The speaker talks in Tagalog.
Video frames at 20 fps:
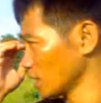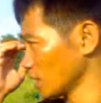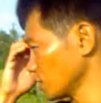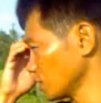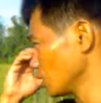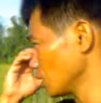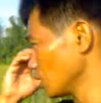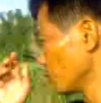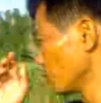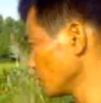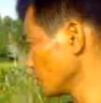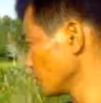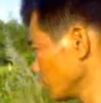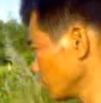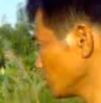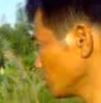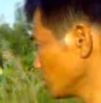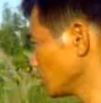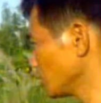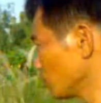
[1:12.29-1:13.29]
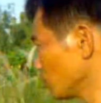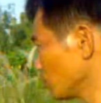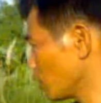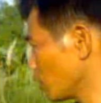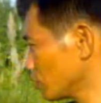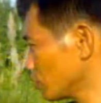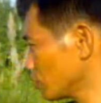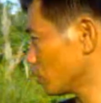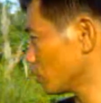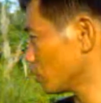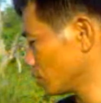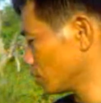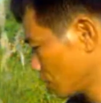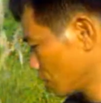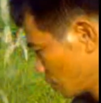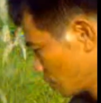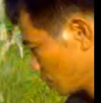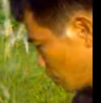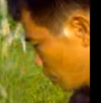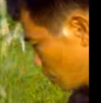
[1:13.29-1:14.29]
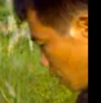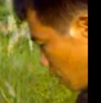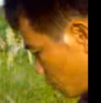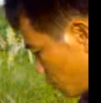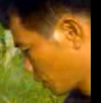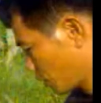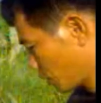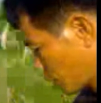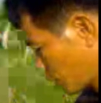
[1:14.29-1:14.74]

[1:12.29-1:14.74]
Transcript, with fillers: Kasi kapag hindi ko ginawa yun, ang